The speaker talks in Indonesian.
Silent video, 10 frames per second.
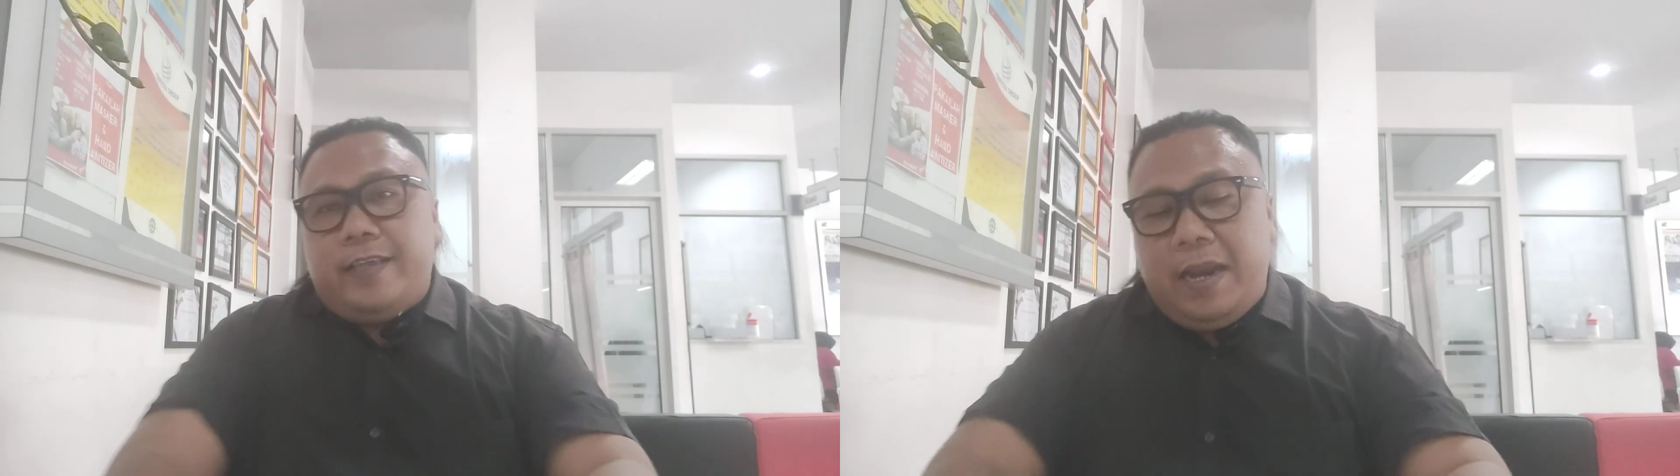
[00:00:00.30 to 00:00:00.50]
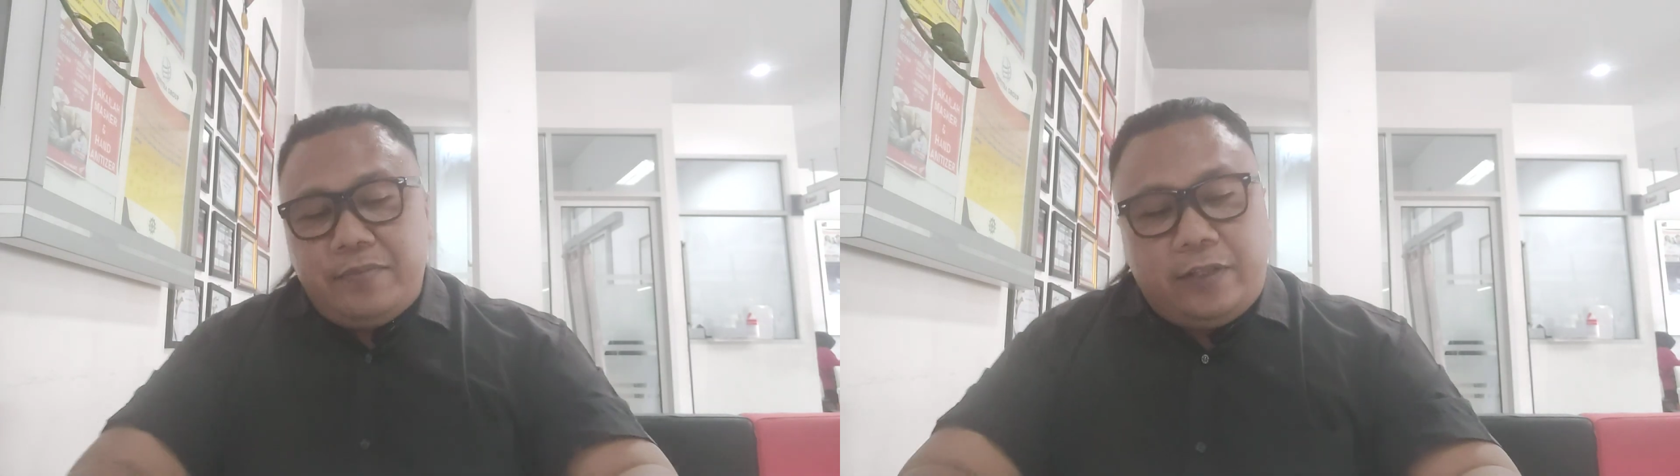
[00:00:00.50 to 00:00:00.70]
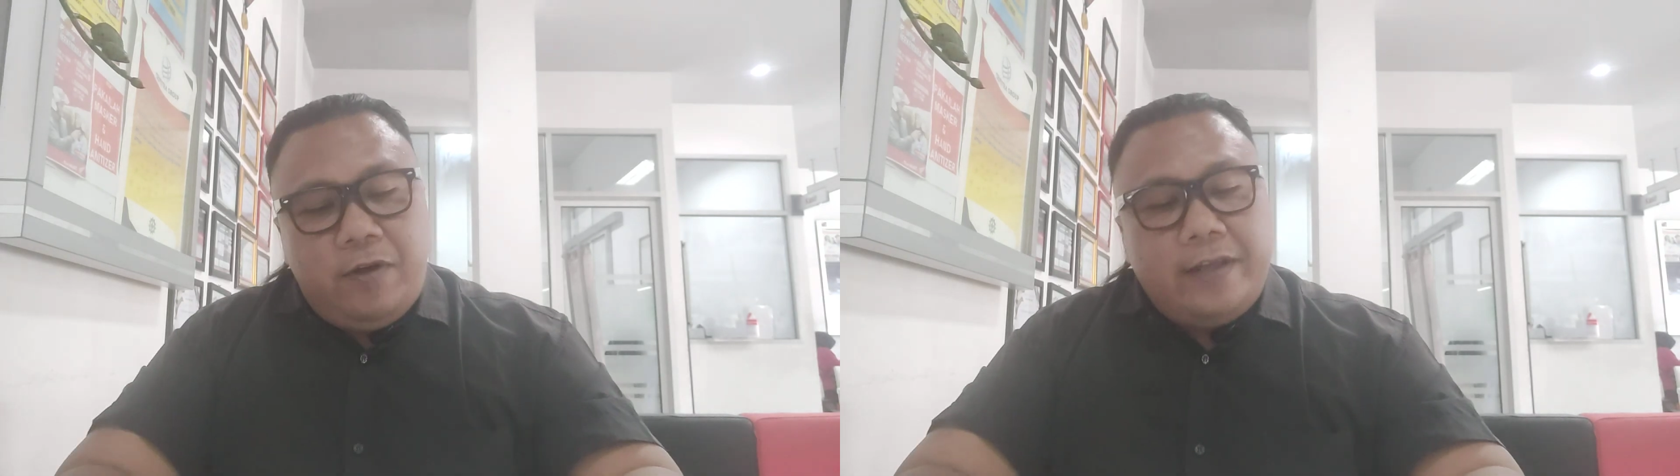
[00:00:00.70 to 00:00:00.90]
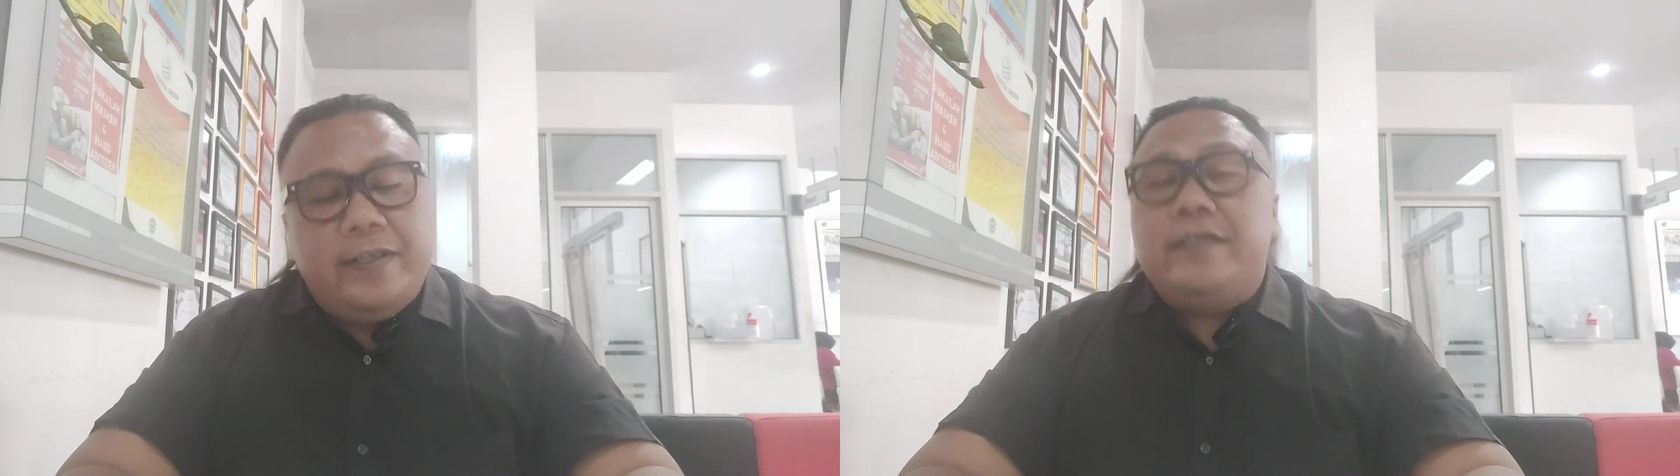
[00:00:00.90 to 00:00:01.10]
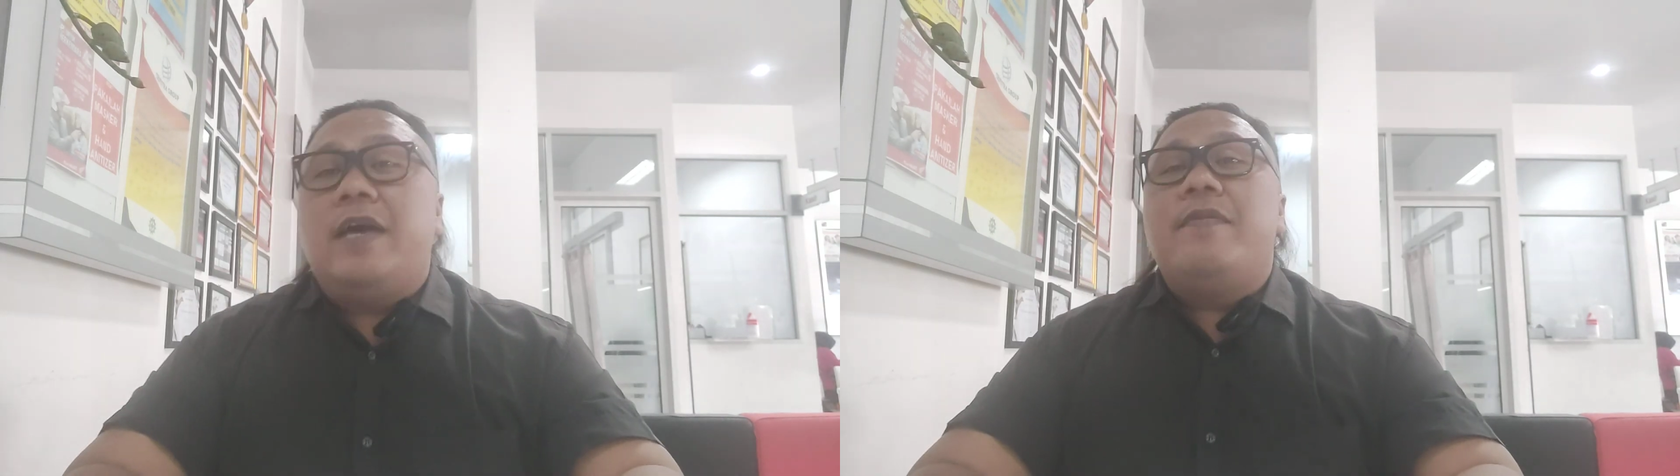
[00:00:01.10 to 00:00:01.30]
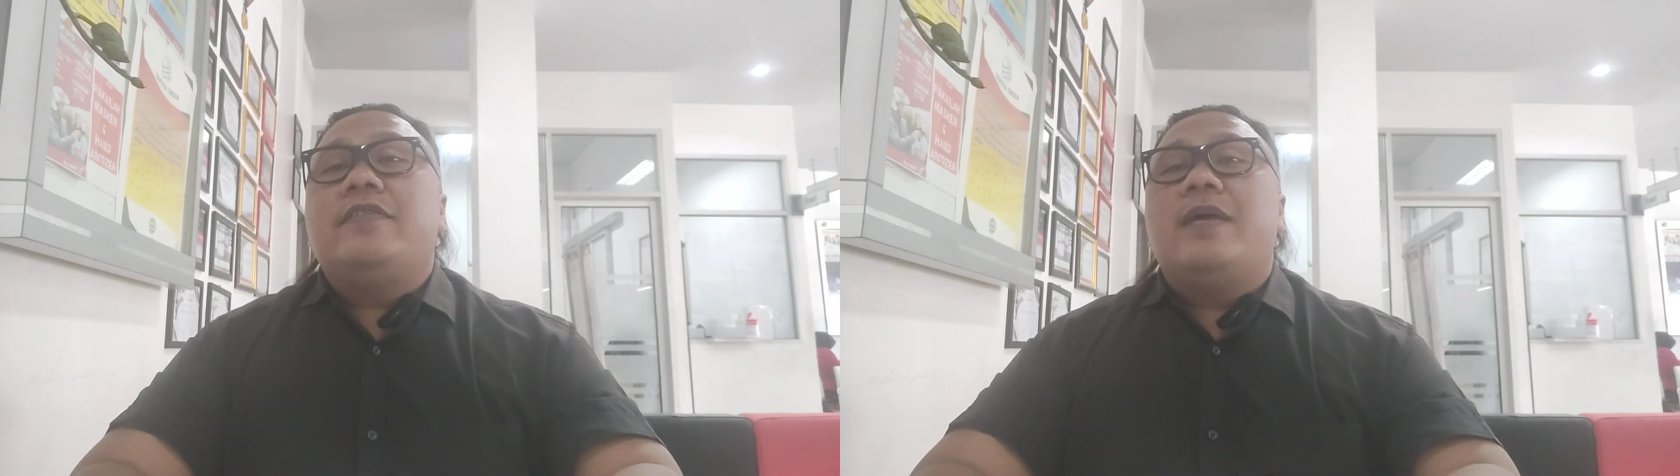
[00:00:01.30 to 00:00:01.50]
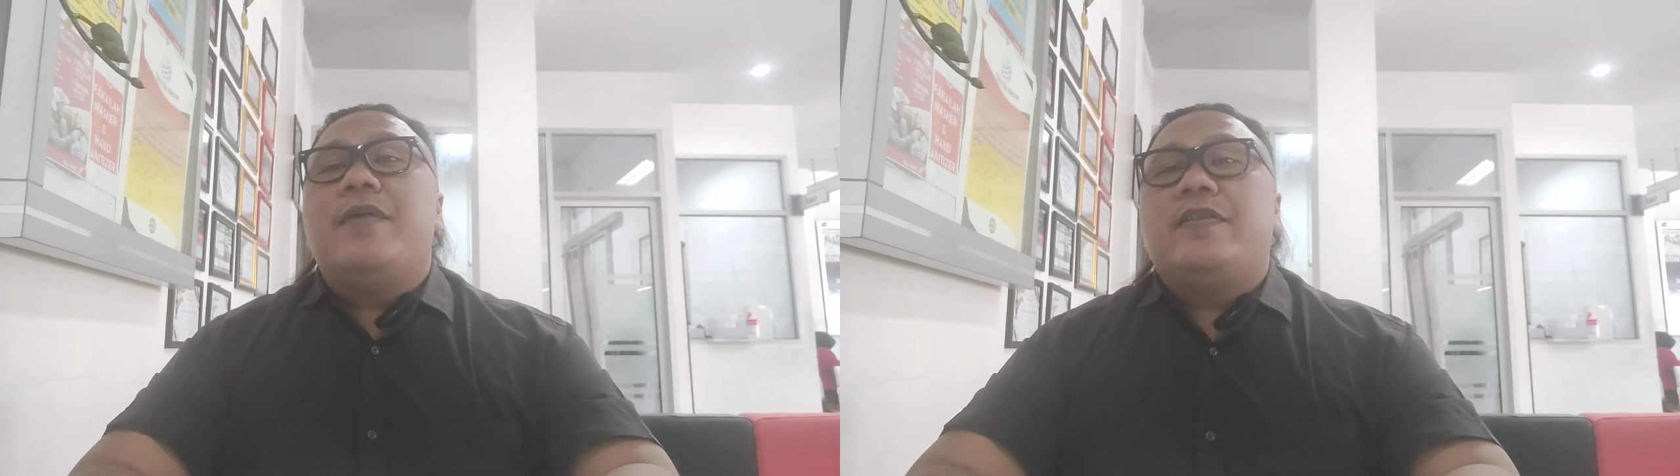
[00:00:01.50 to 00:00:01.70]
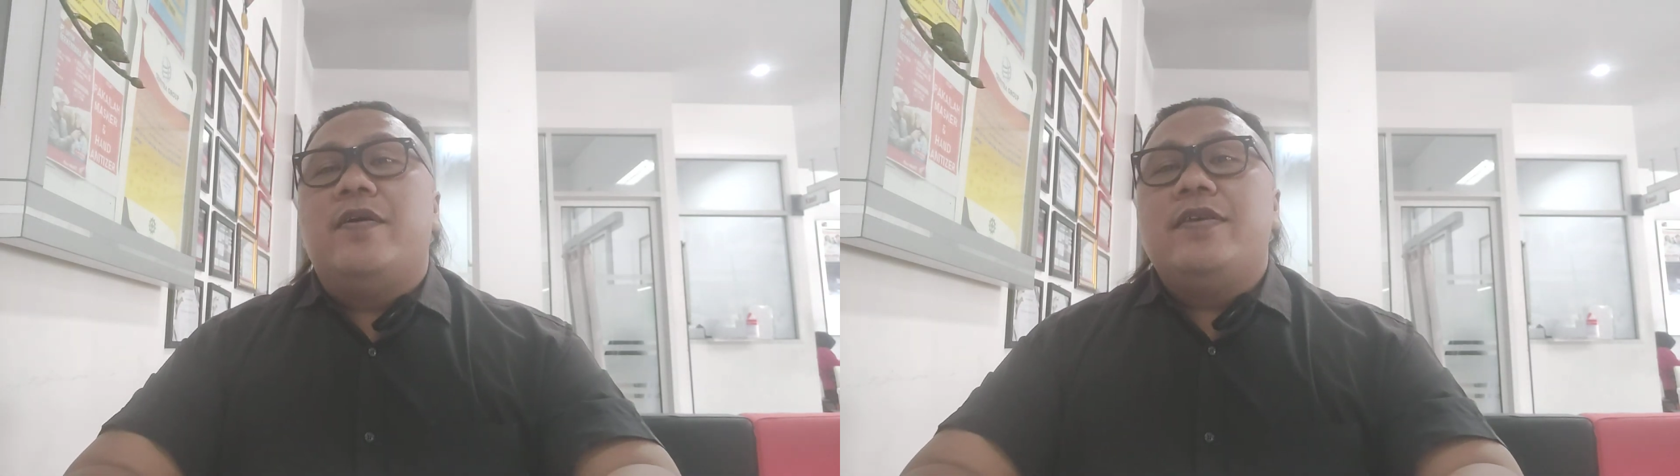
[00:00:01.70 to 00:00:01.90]
Salam satu hati
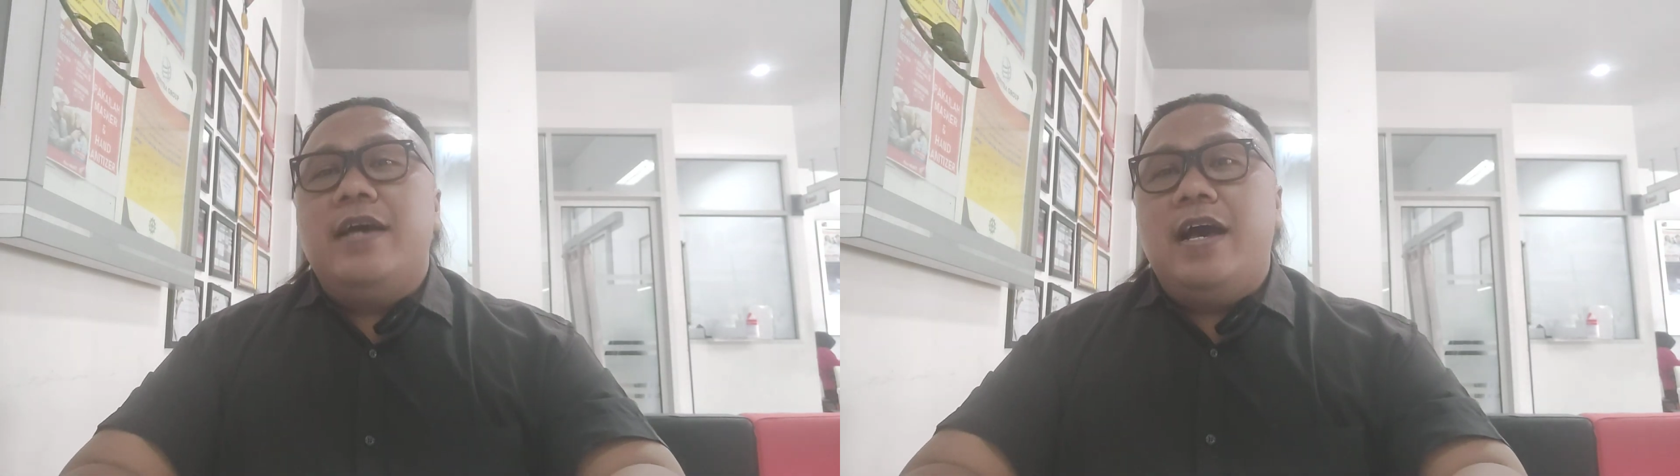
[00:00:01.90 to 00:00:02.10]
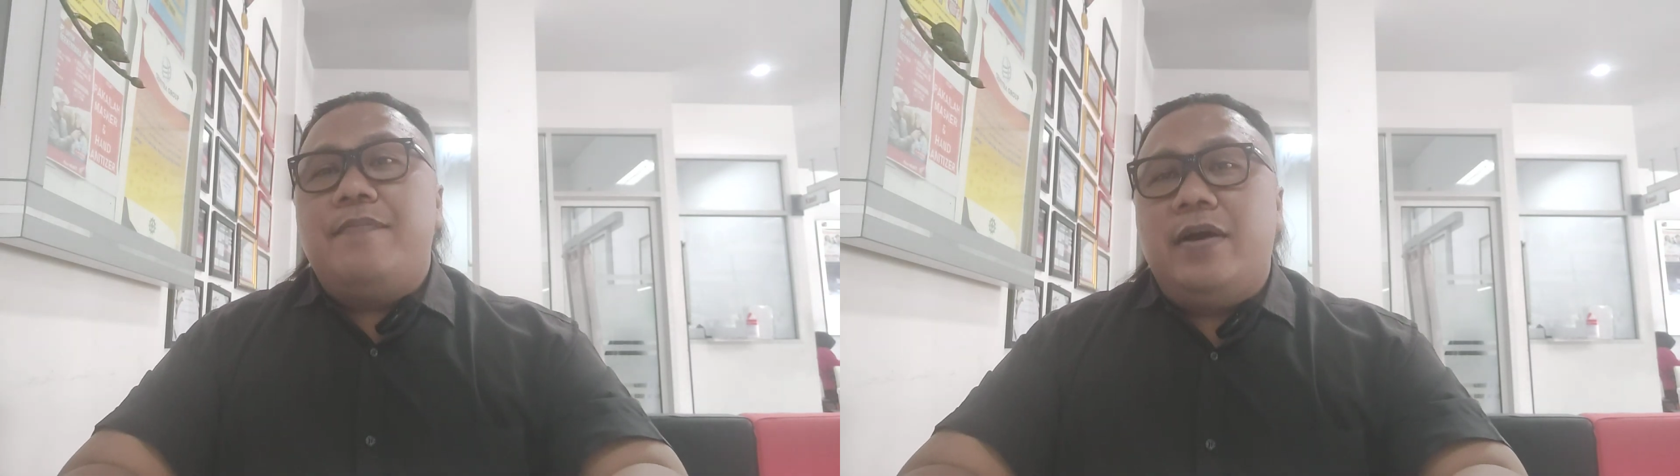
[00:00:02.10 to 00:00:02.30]
sahabat-sahabat Honda,